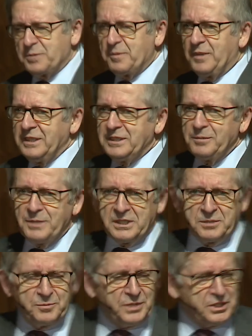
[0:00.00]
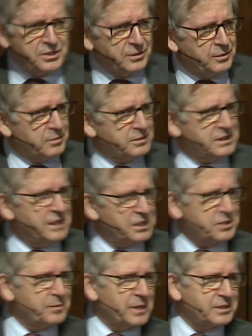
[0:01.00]
śpiewali tym razem pieśń, którą
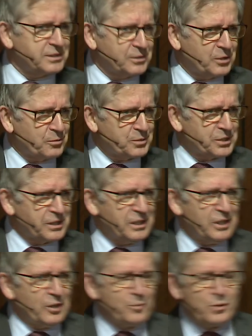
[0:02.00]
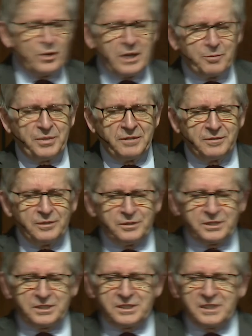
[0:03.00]
znacie bardzo dobrze. Obłoga
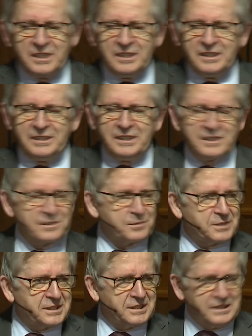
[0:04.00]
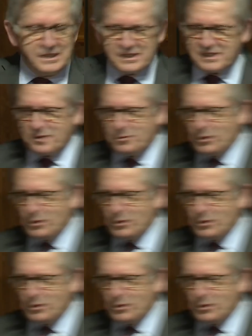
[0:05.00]
pewność. Jezus jest